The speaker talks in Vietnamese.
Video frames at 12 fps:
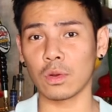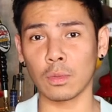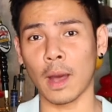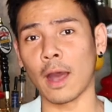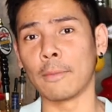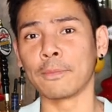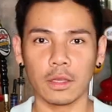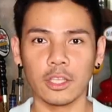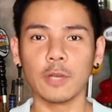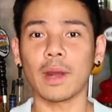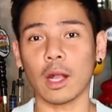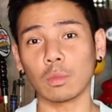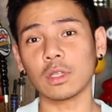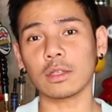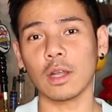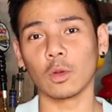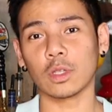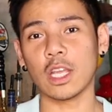Cuba. Nhưng mà công thức
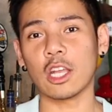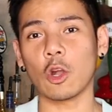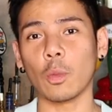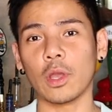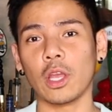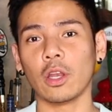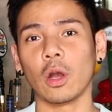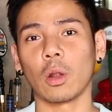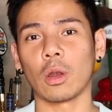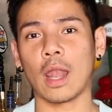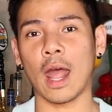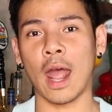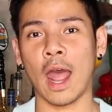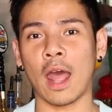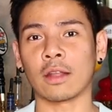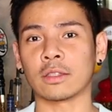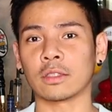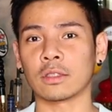đầu tiên của Mojito
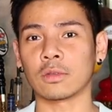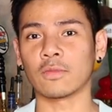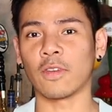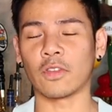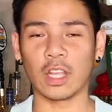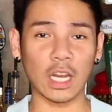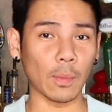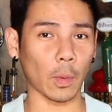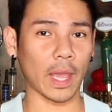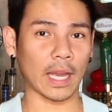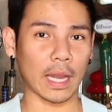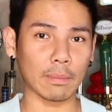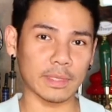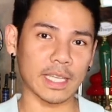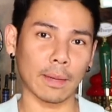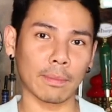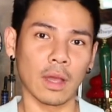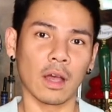là vào những năm
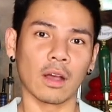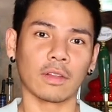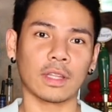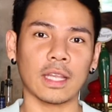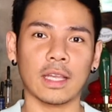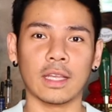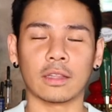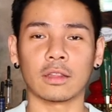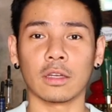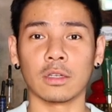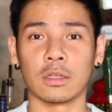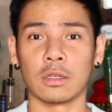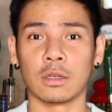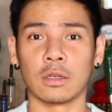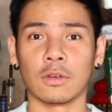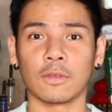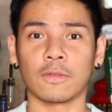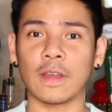1500 thì từ
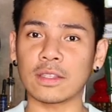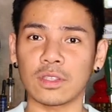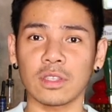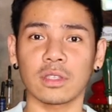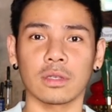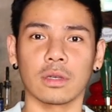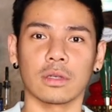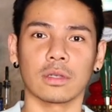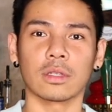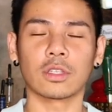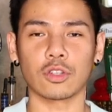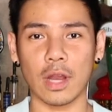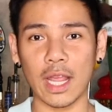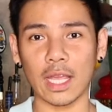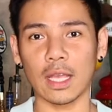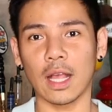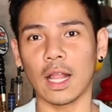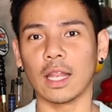Francis Drake,
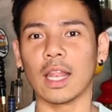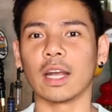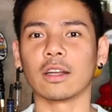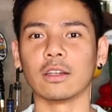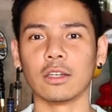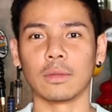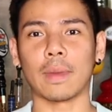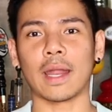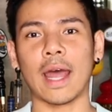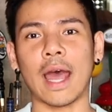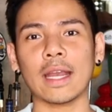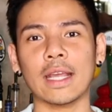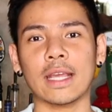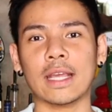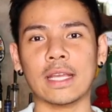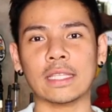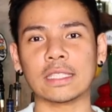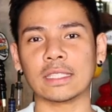là người mà đã
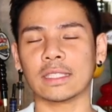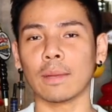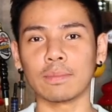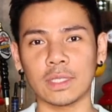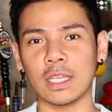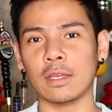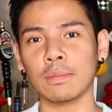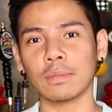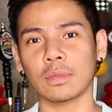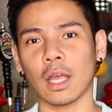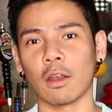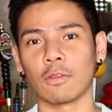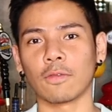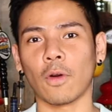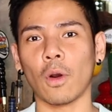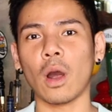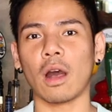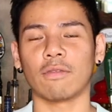đi xâm chiếm thành
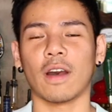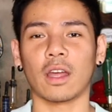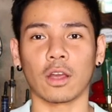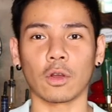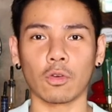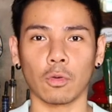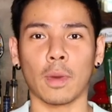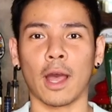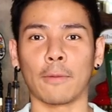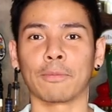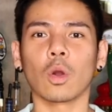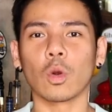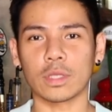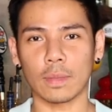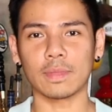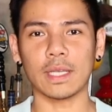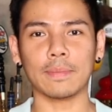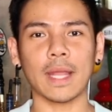phố Havana, Cuba. Cuộc
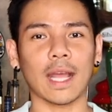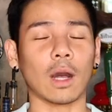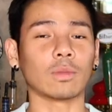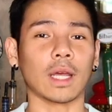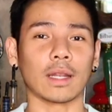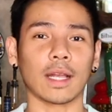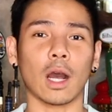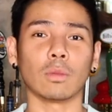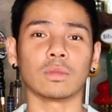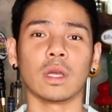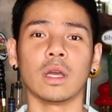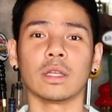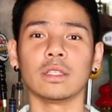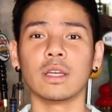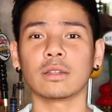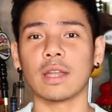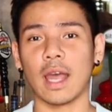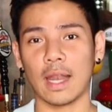xâm chiếm này không thành công,
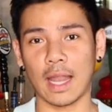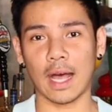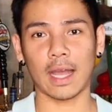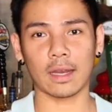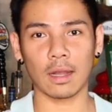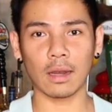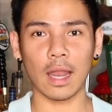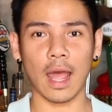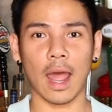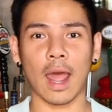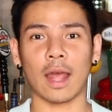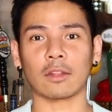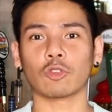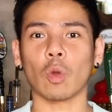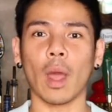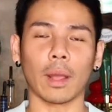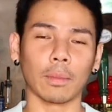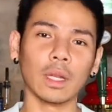nhưng để lại đó là
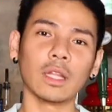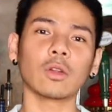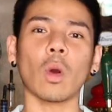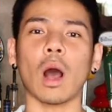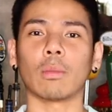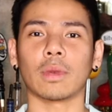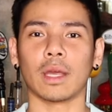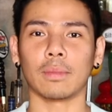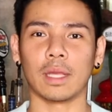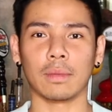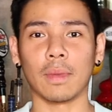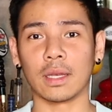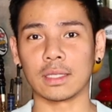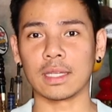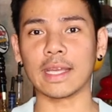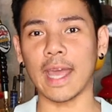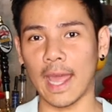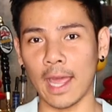toàn binh lính của ông lại bị bệnh
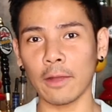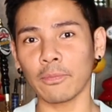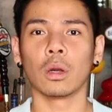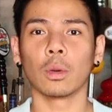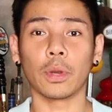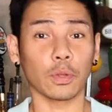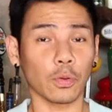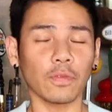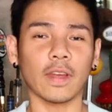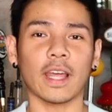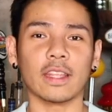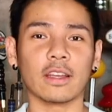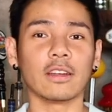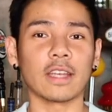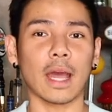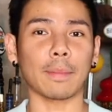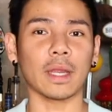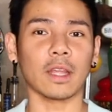ghẻ. Một điều thú vị là những người
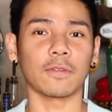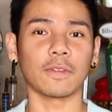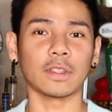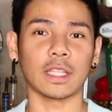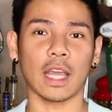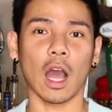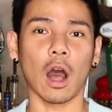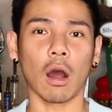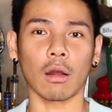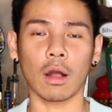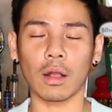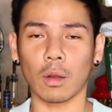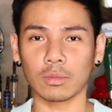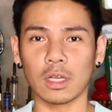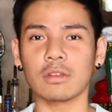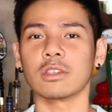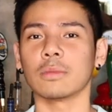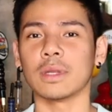Nam Mỹ địa phương thì họ có công
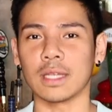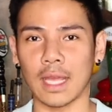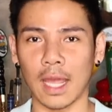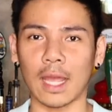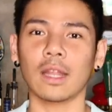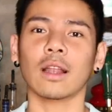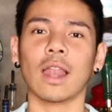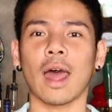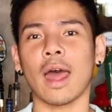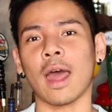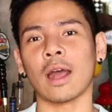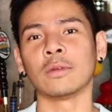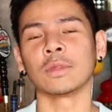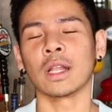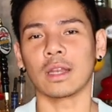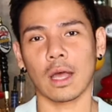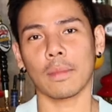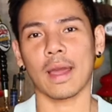thức chữa bệnh ghẻ đó là
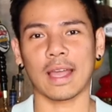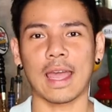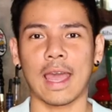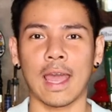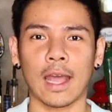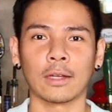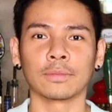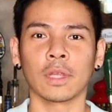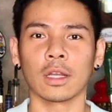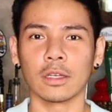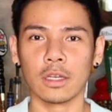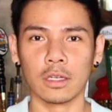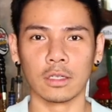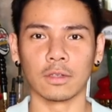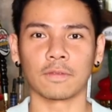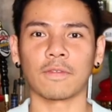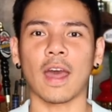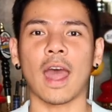lá bạc hà,
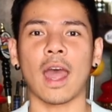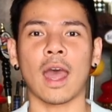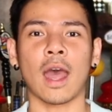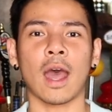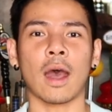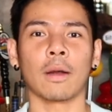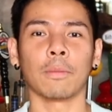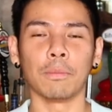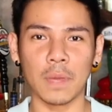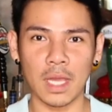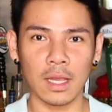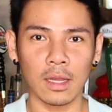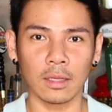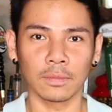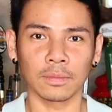đường và mía.